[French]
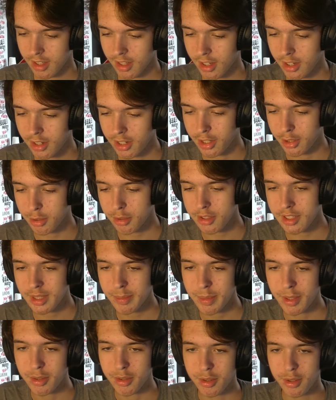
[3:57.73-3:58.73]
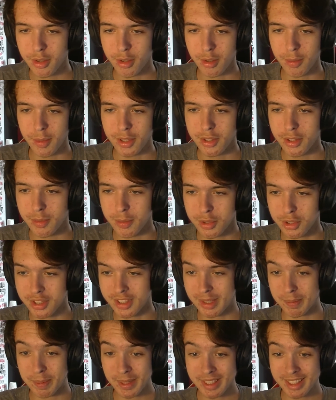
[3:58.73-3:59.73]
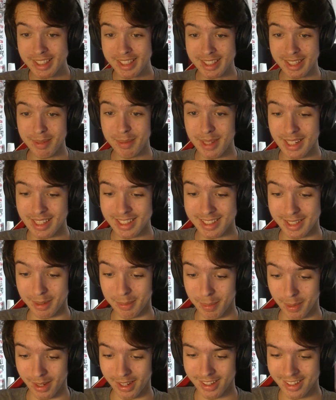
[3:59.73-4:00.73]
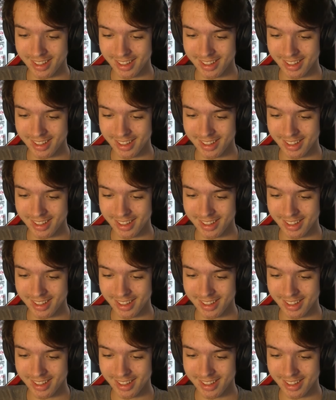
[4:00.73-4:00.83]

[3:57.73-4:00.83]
Oh, il est trop sympa le, médium. Je sais pas qui c'est, mais il est sympa.